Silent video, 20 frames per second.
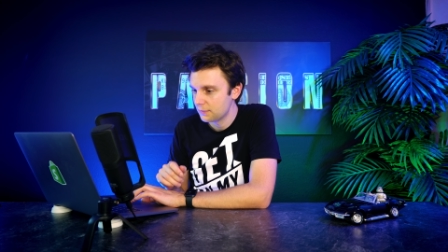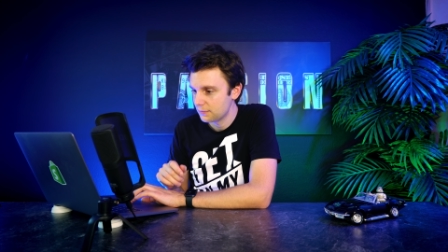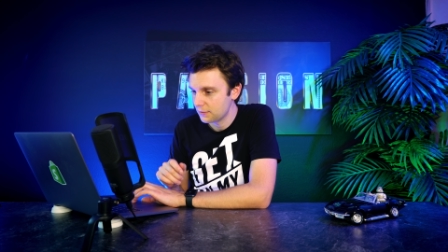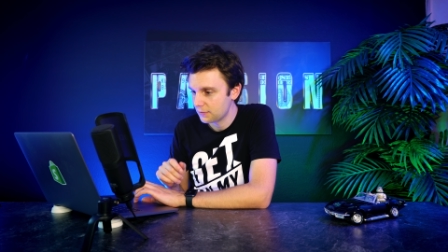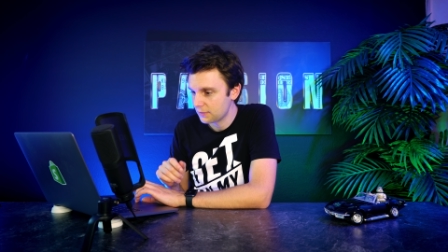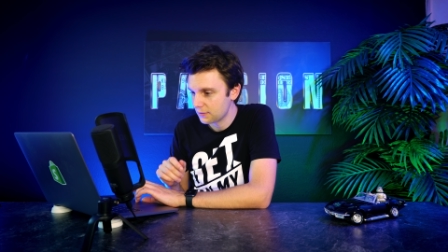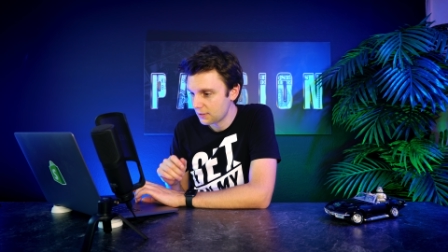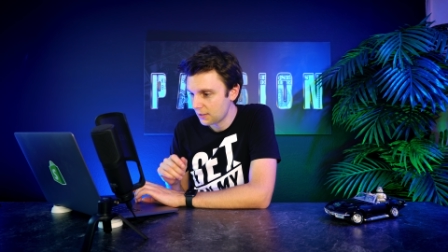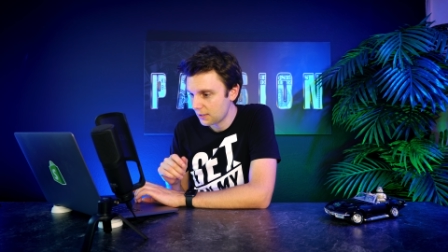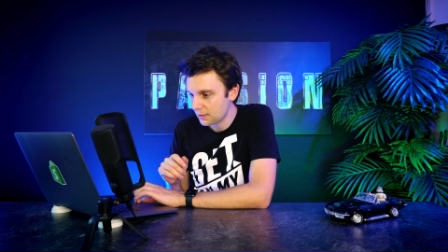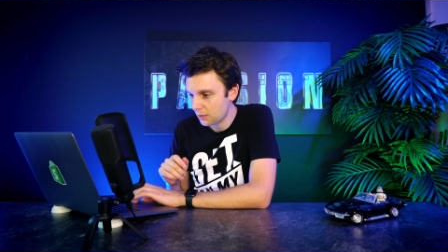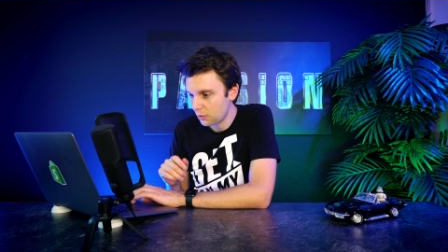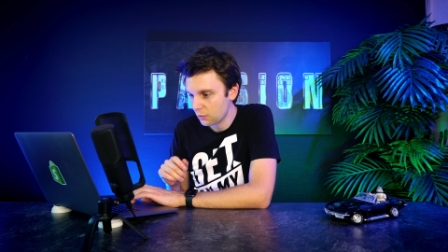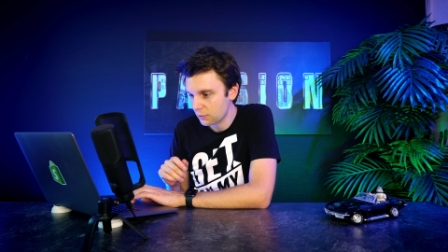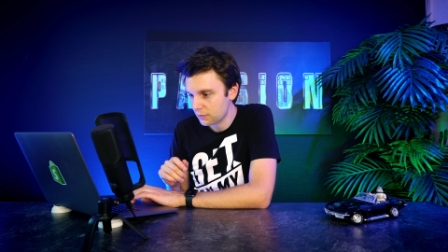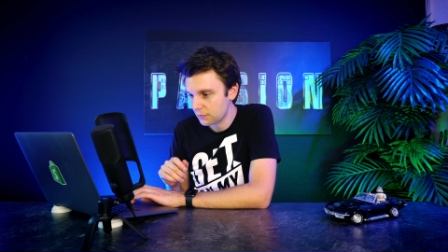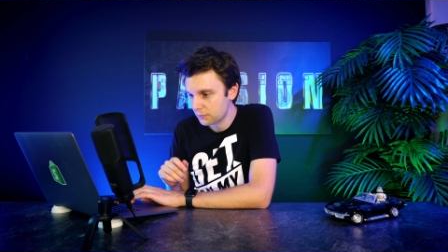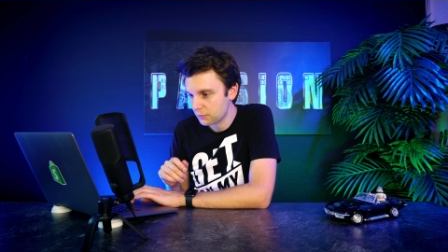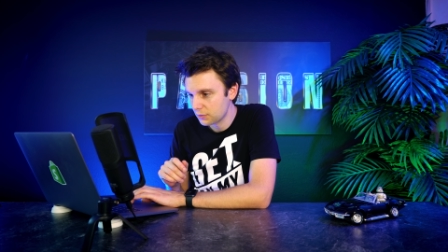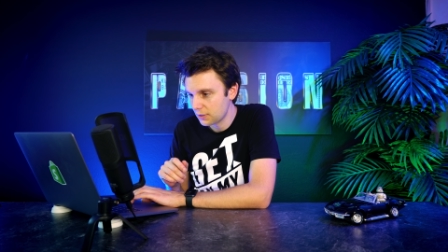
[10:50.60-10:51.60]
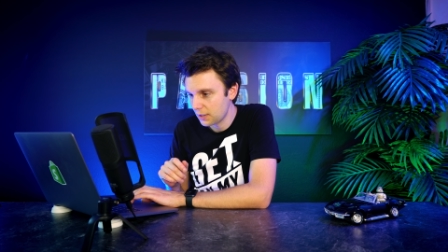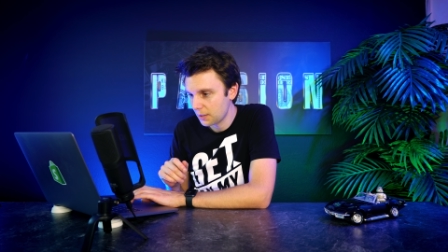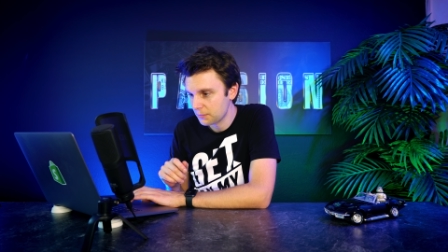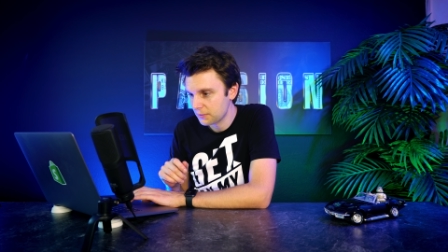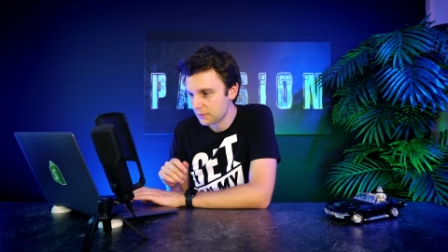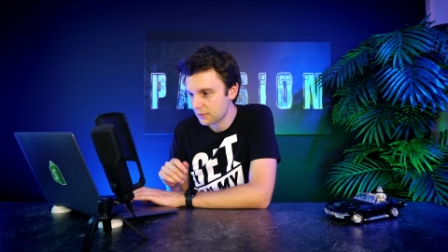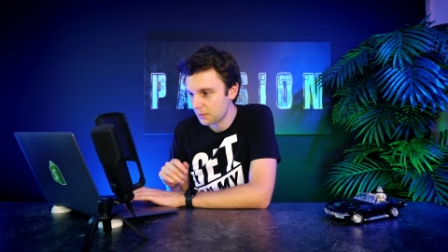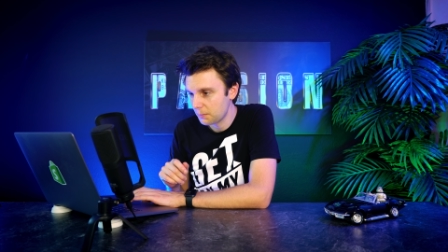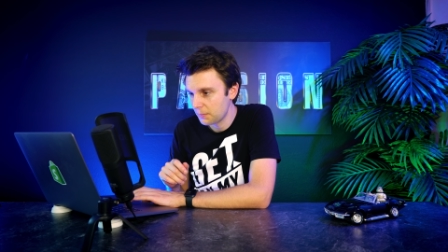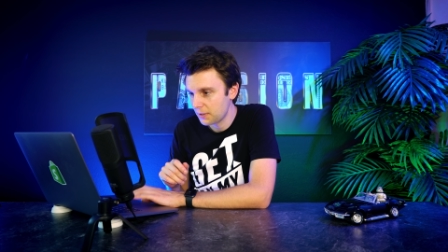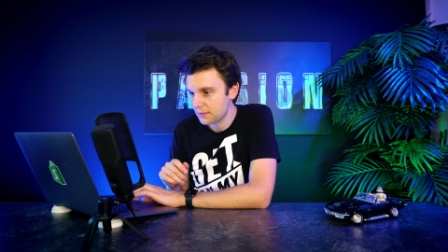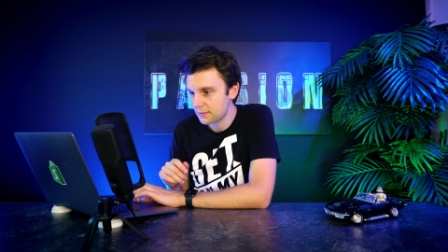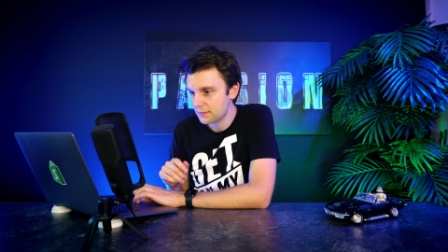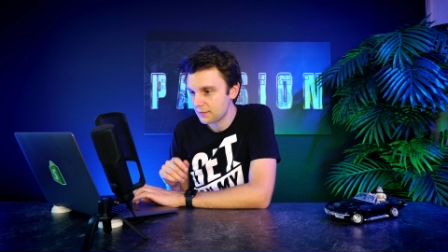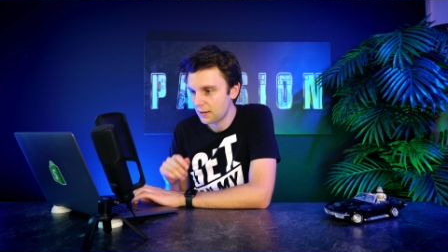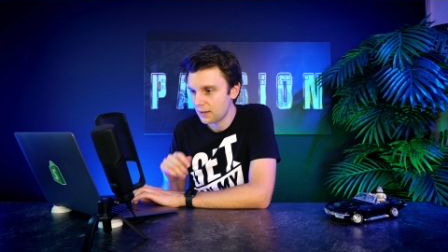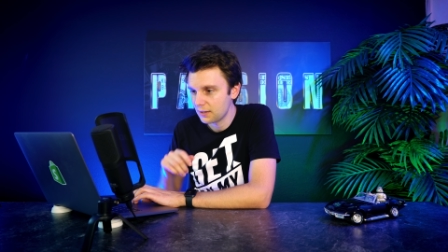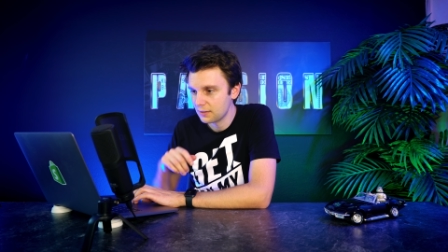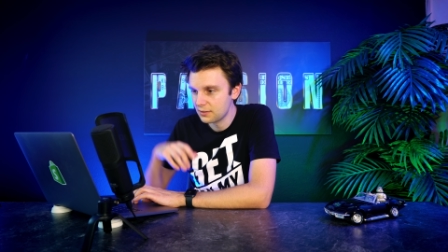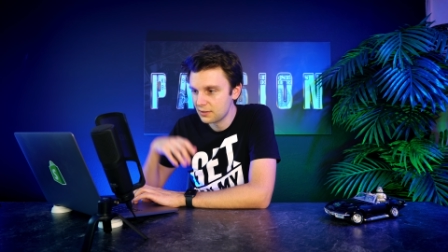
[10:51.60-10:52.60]
Was ich halt rausgefunden habe, sind immer die
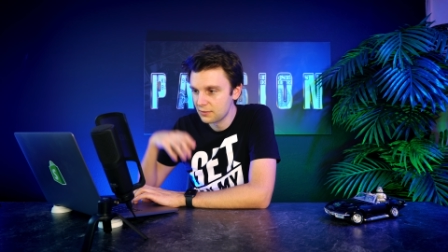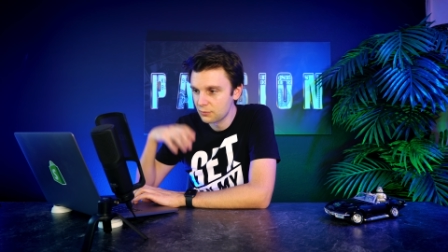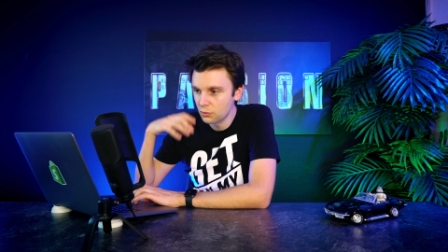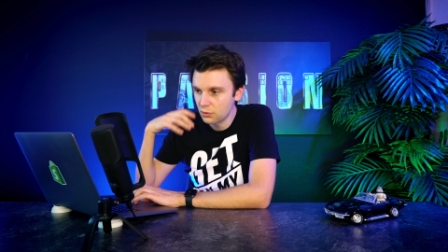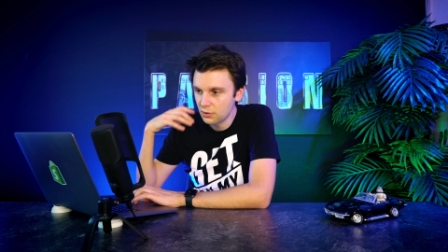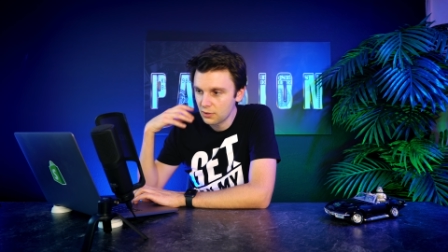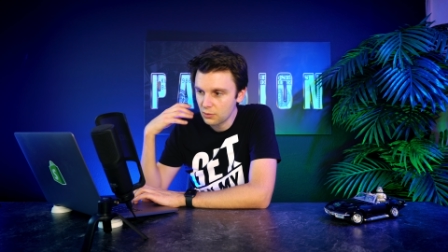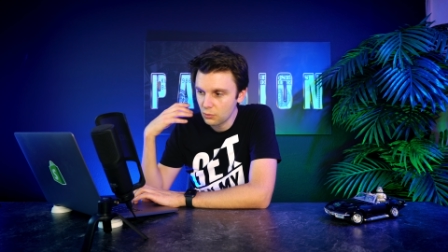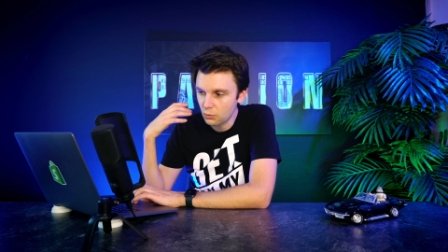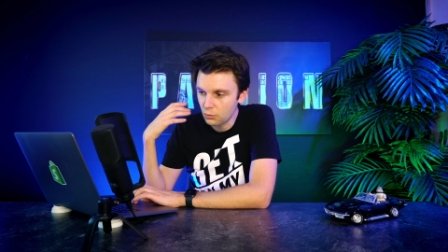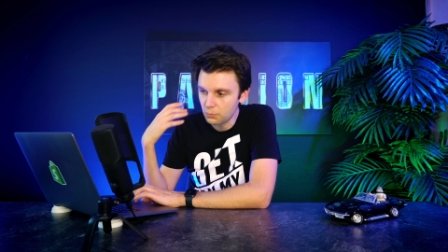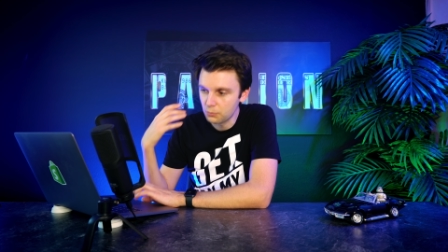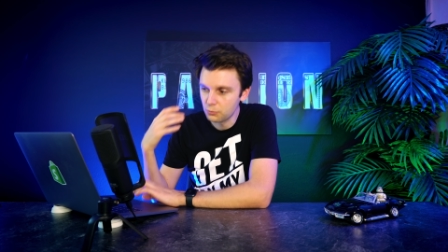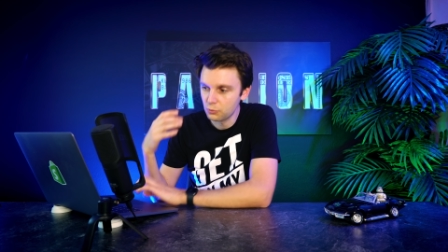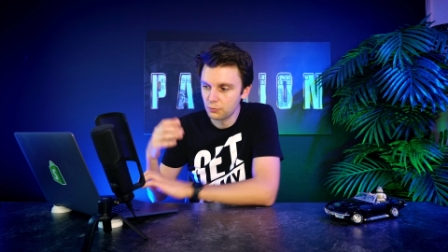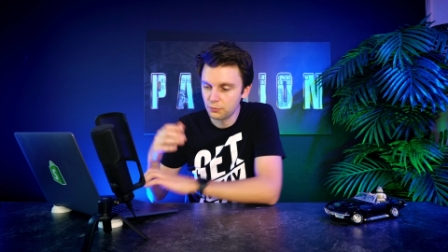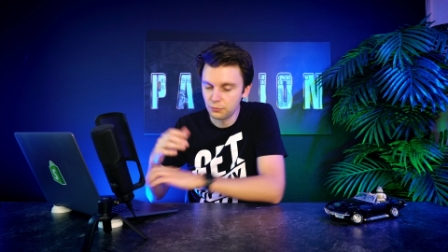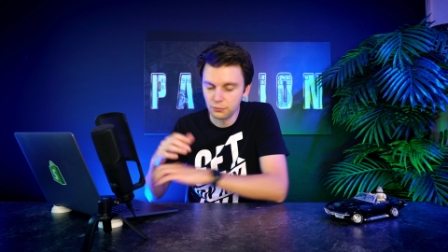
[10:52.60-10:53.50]
Sachen, die wirklich umso,